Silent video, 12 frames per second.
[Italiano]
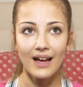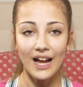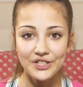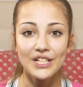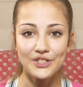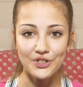Eh,
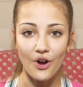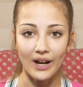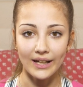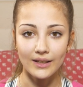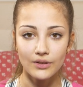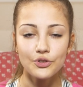
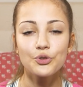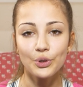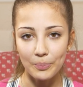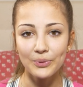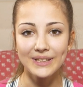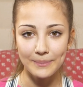accessori, 5
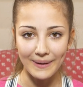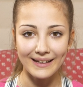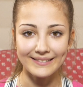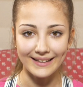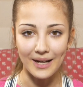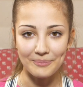punti per
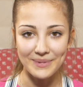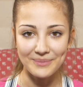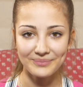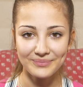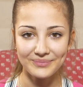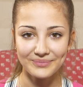entrambe.